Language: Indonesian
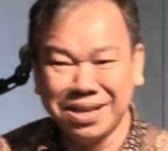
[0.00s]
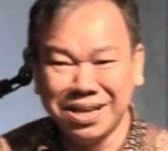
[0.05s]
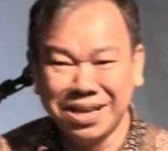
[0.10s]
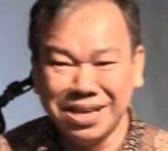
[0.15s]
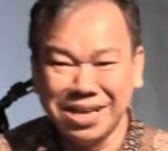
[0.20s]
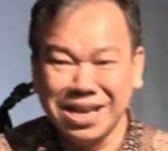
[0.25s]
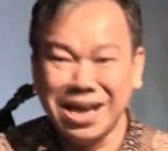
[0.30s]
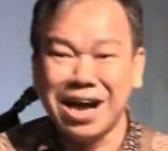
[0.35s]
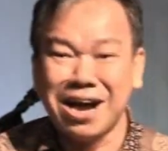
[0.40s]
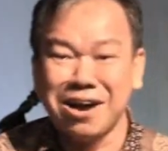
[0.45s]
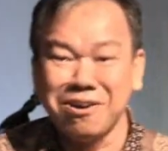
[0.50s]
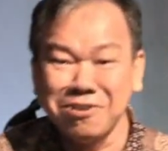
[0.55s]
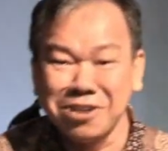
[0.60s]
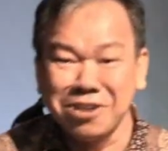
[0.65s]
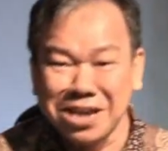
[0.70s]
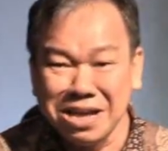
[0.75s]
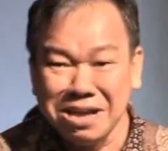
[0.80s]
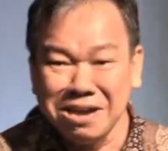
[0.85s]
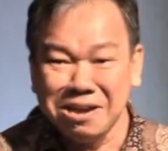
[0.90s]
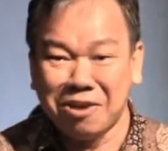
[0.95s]
Ya Ahon
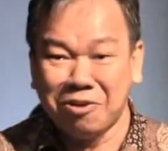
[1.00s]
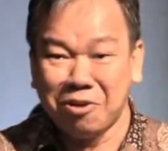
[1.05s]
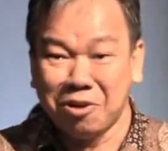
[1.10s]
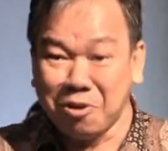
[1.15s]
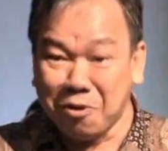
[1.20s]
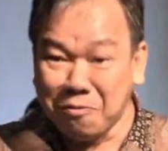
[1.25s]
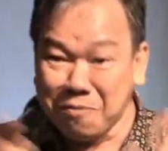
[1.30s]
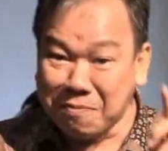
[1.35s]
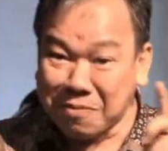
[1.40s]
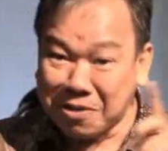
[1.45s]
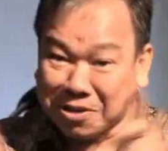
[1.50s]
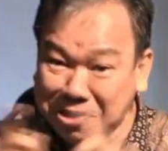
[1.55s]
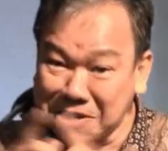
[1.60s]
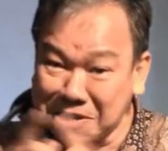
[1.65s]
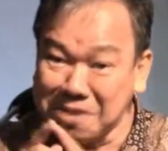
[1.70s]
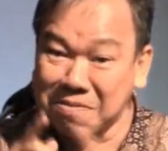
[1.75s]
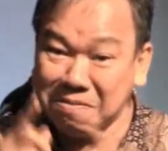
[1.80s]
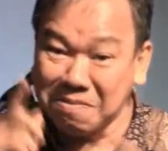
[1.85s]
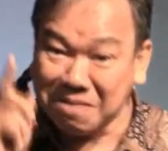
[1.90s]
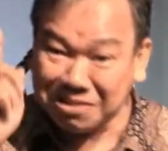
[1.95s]
ya, kalau kau udah isi,
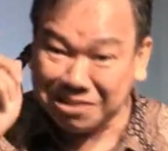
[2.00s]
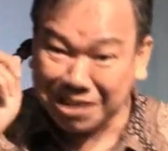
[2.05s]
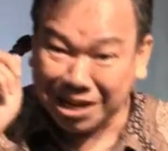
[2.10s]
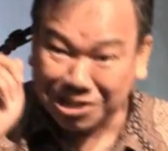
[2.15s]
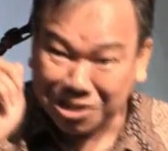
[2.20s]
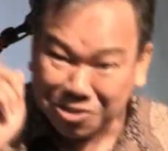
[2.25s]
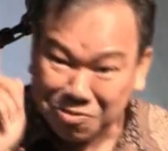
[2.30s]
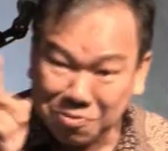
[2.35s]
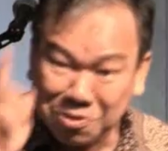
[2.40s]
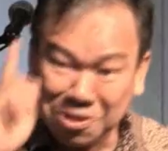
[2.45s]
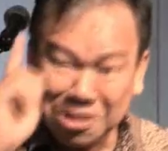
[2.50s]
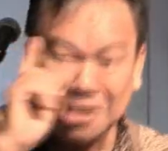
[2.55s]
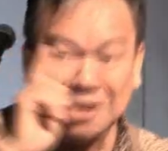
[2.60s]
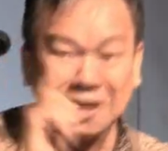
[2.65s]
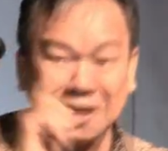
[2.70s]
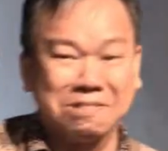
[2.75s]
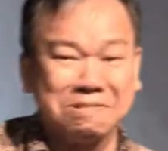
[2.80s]
salah satu mesti ingat.